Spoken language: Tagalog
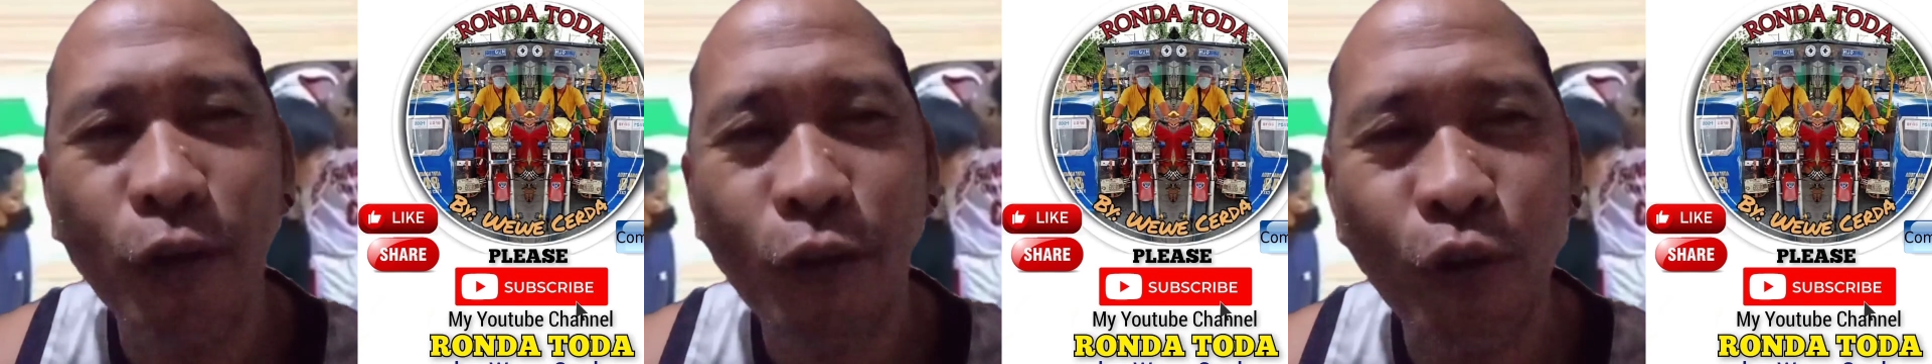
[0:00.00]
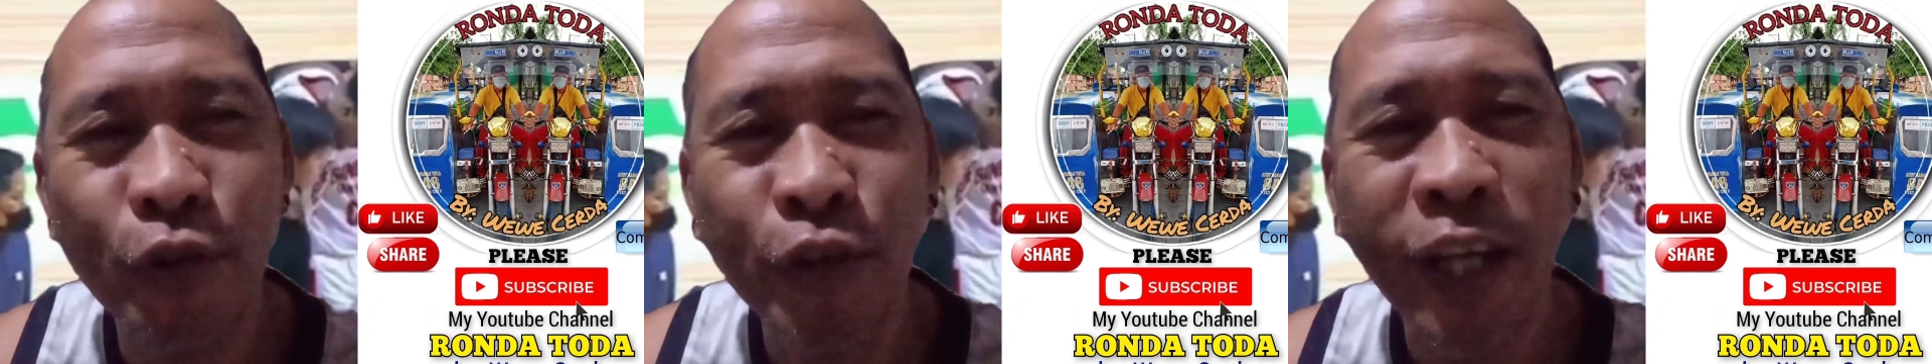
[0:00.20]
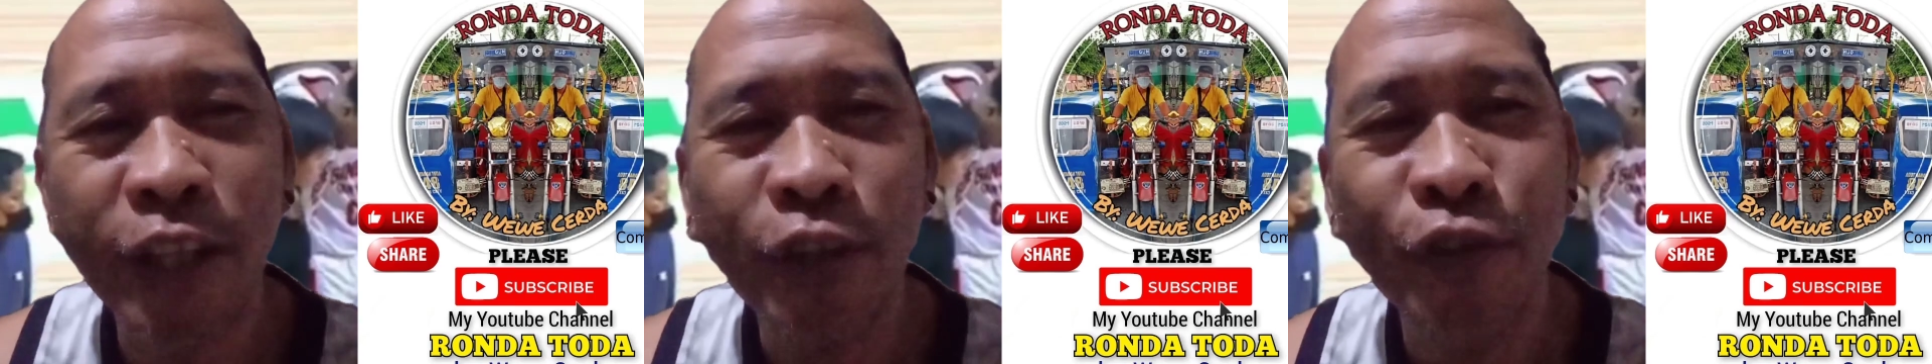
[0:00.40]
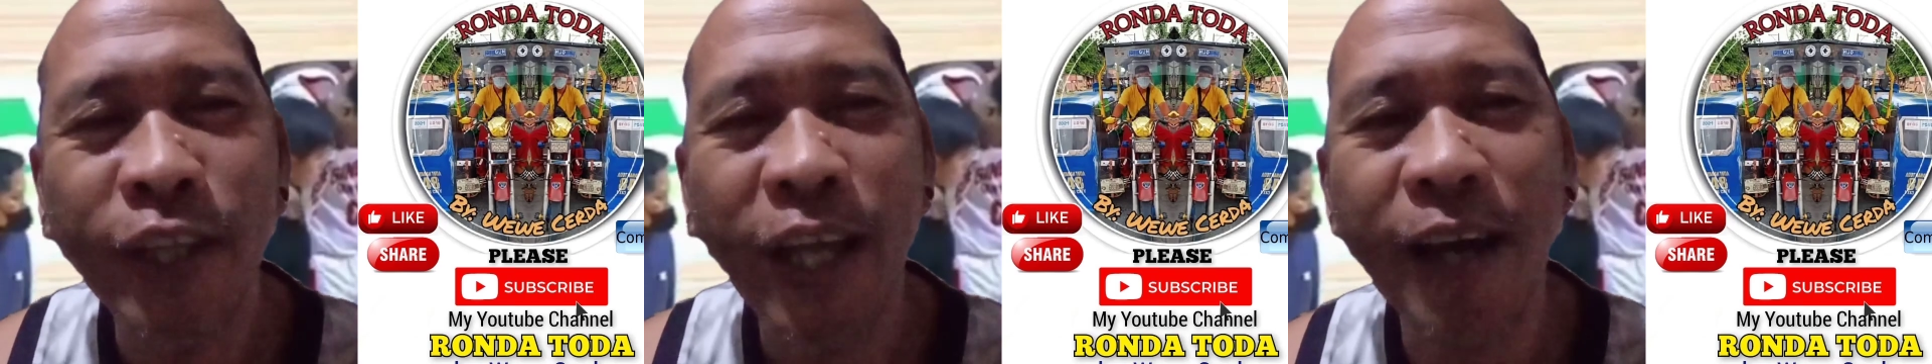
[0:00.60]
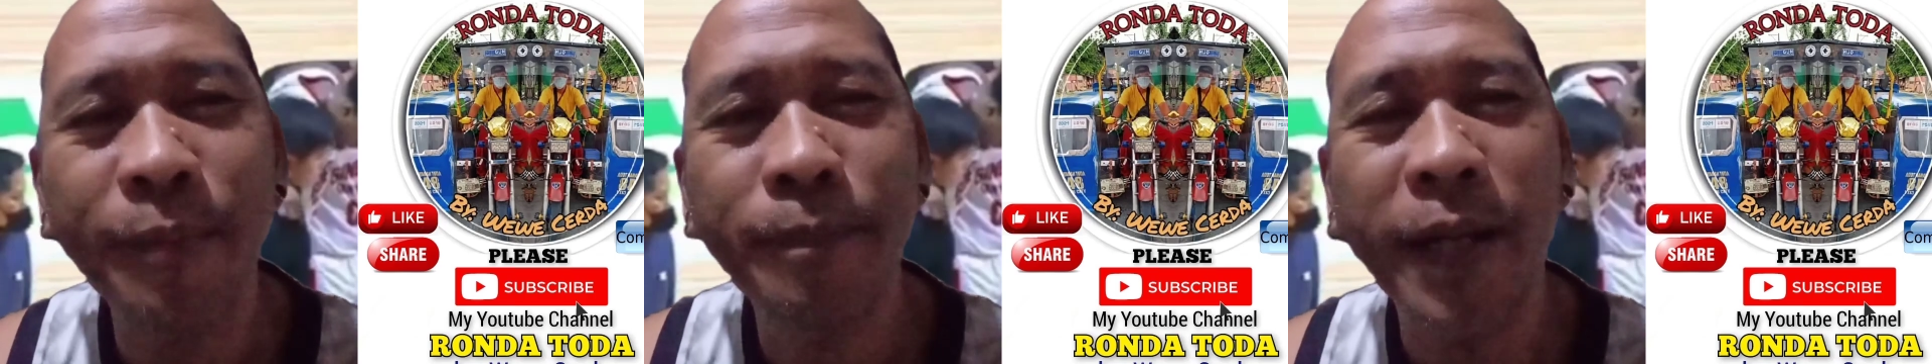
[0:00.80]
Ronda
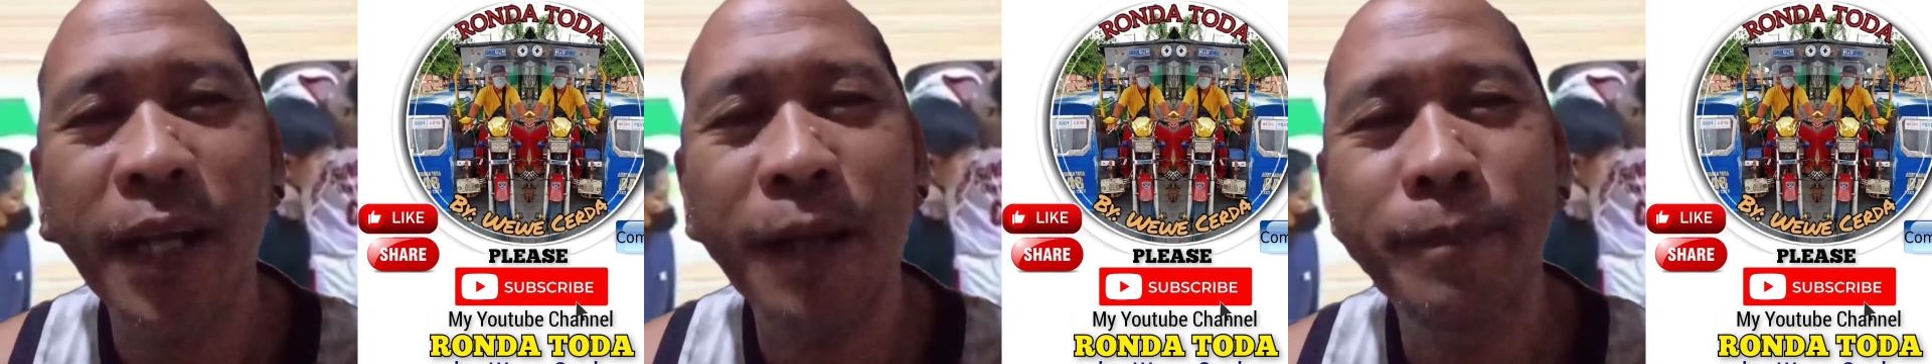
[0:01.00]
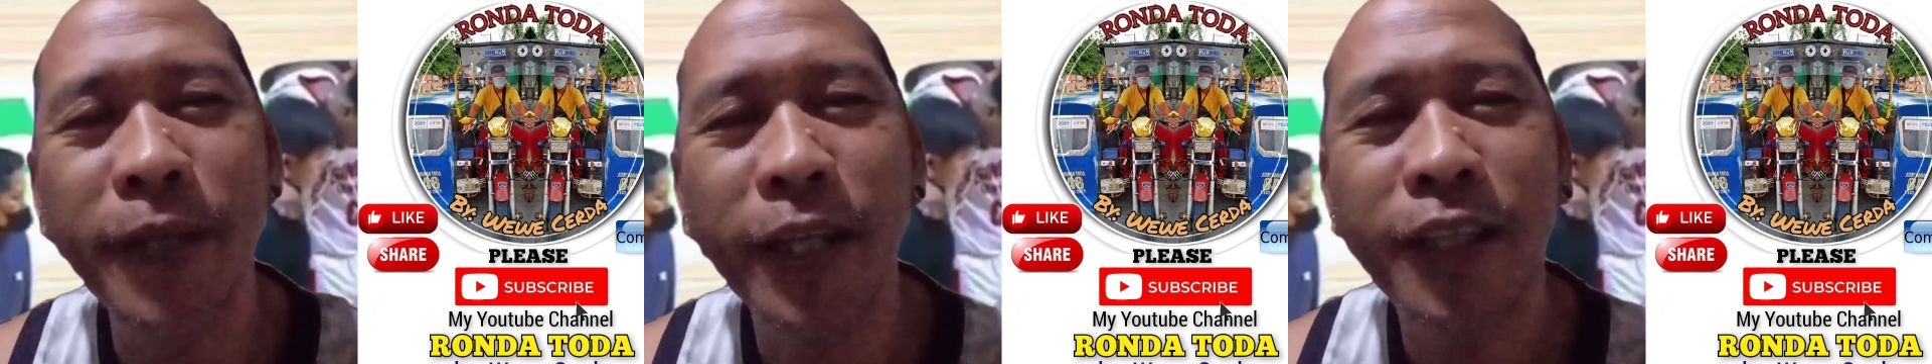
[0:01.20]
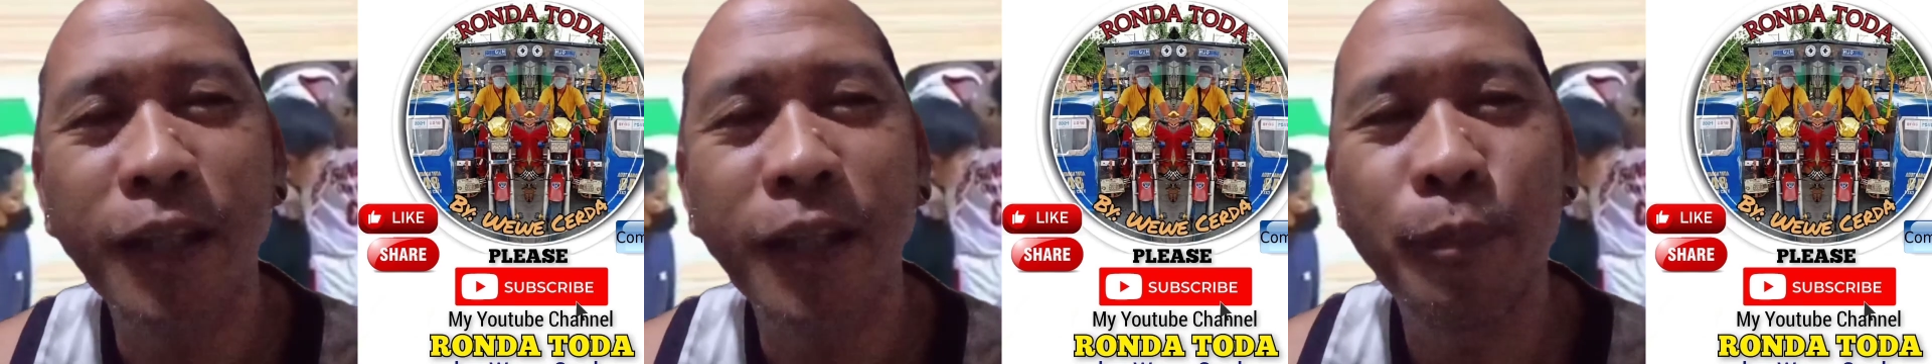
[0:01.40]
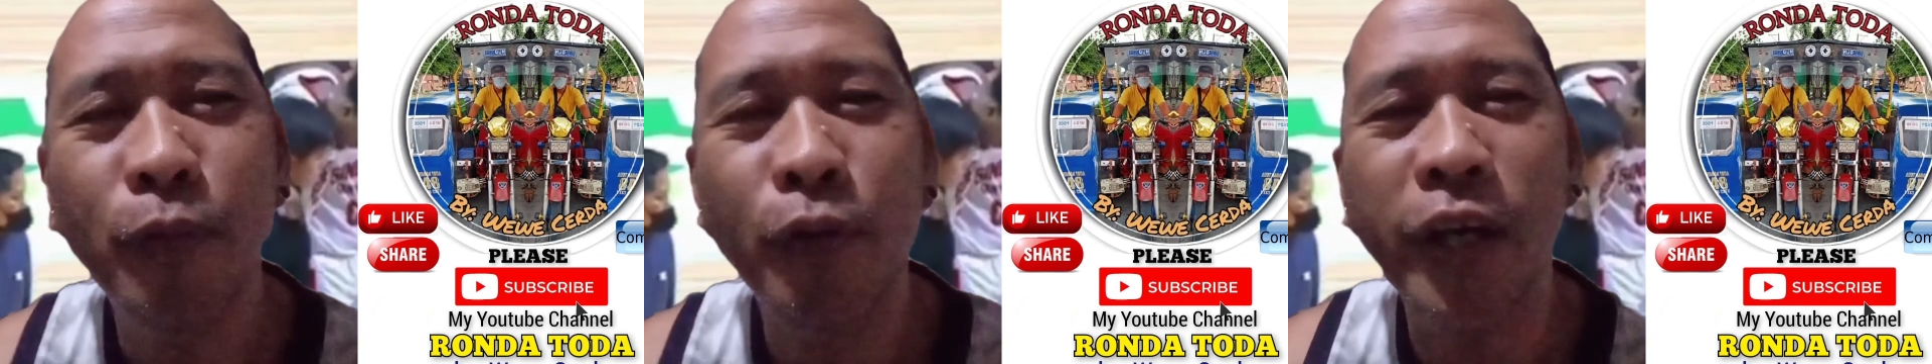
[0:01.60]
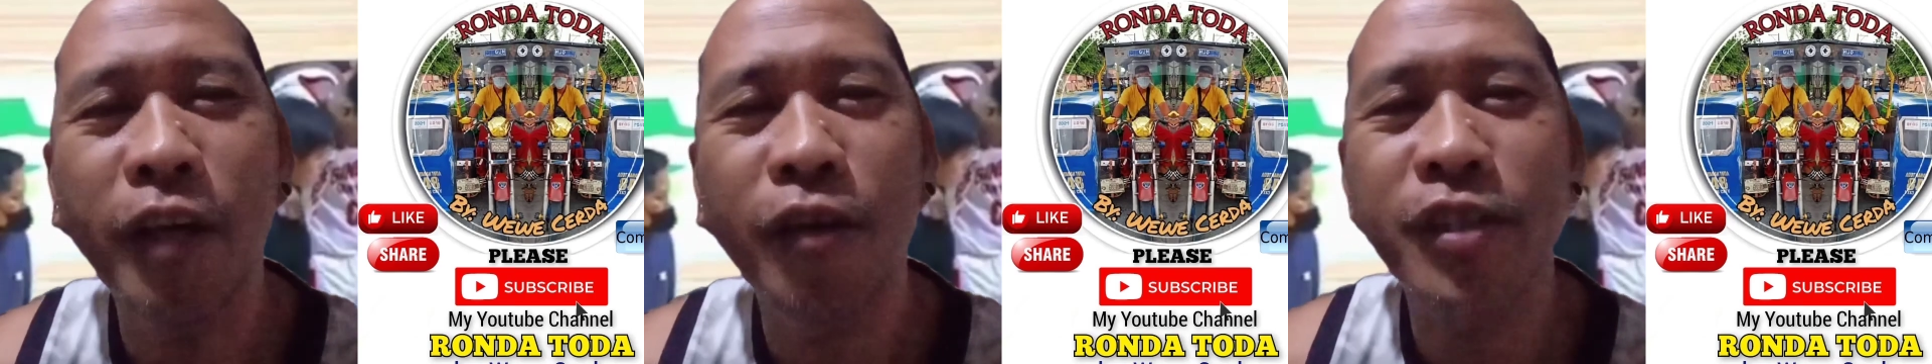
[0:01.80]
Toda para updated
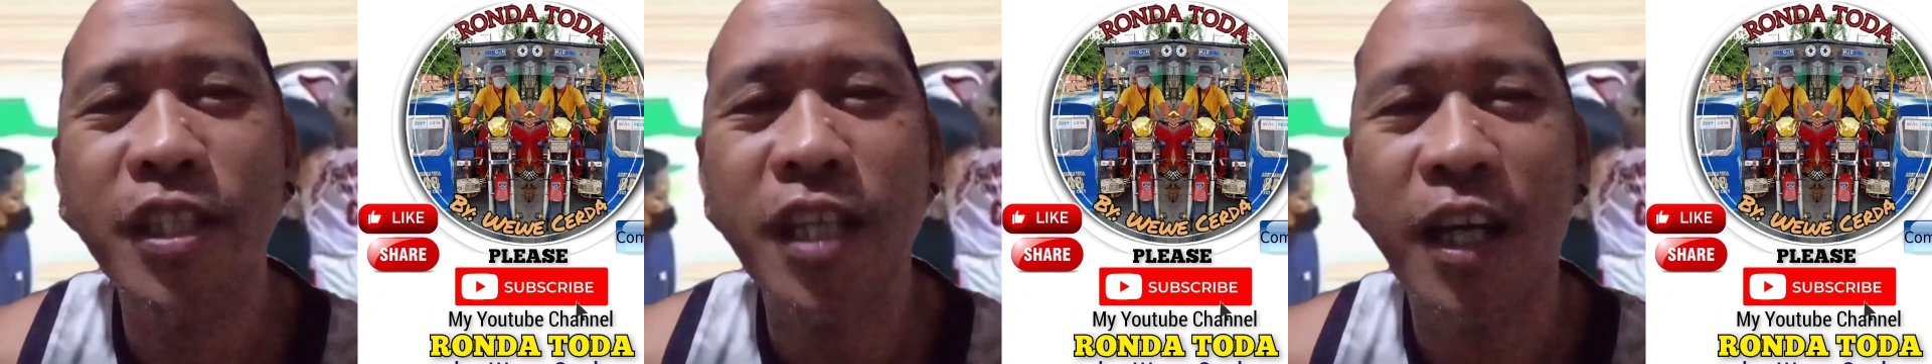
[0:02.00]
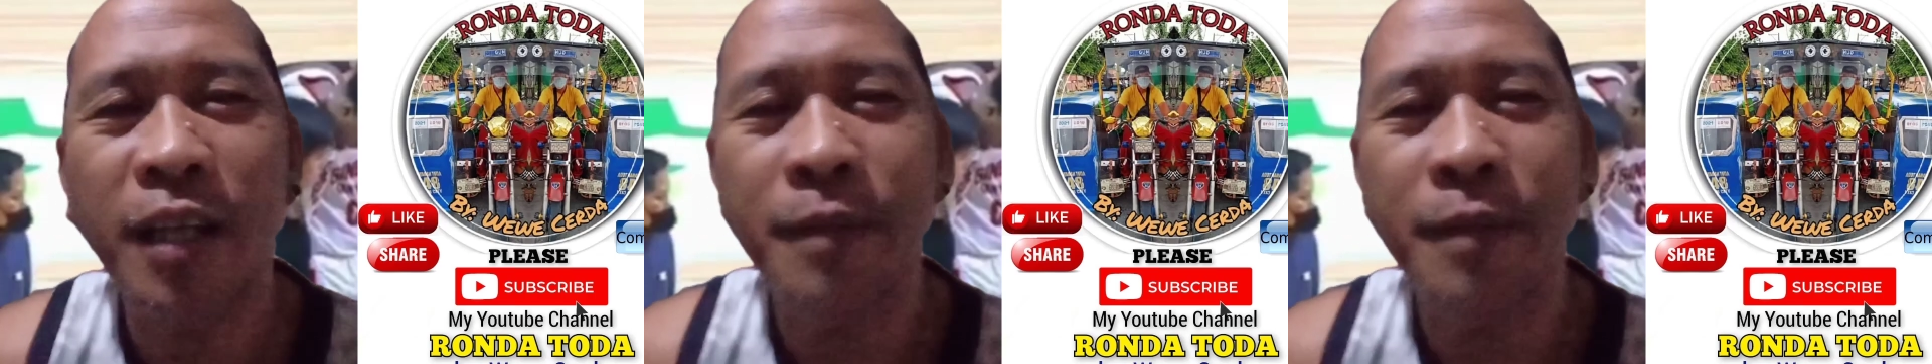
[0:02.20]
po kayo sa